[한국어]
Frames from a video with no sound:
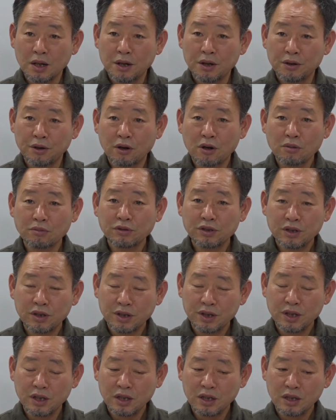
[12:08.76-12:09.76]

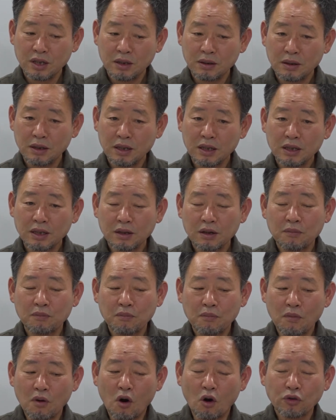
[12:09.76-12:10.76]
여러분들이
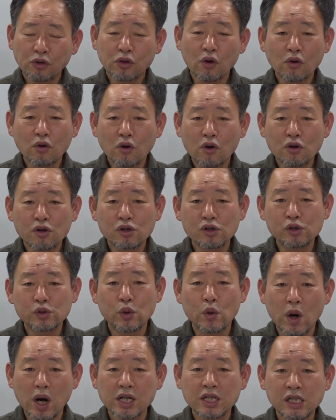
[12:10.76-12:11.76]
어떤 것을
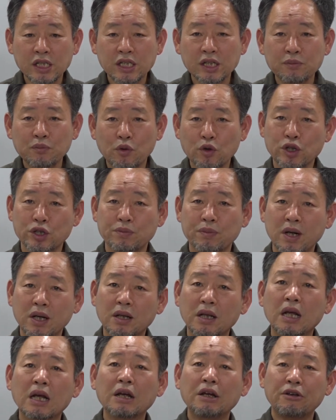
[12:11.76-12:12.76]
좋아하실지는 모르지만
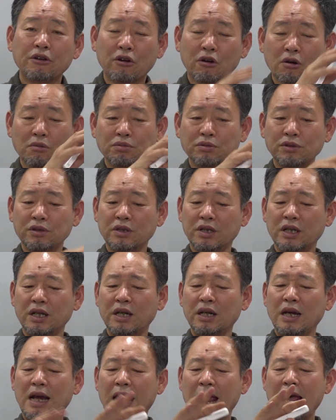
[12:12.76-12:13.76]

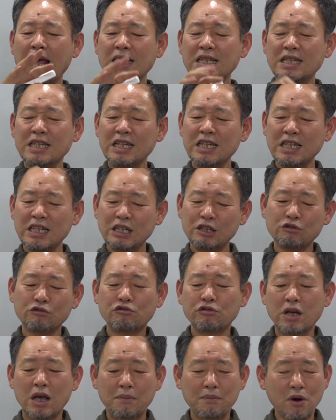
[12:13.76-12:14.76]
여러분들이 해진
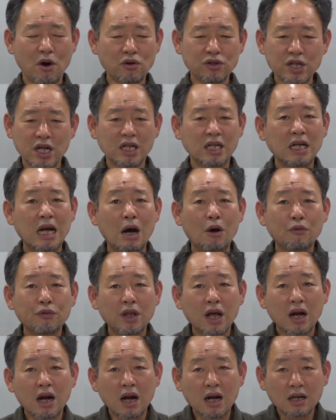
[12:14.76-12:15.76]
이후에 명작이
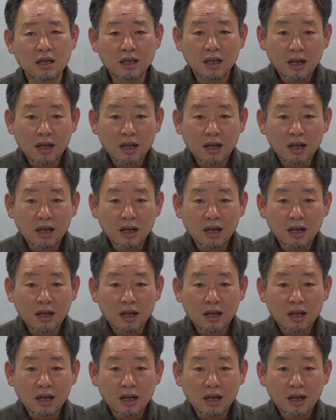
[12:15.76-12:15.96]
나온다라는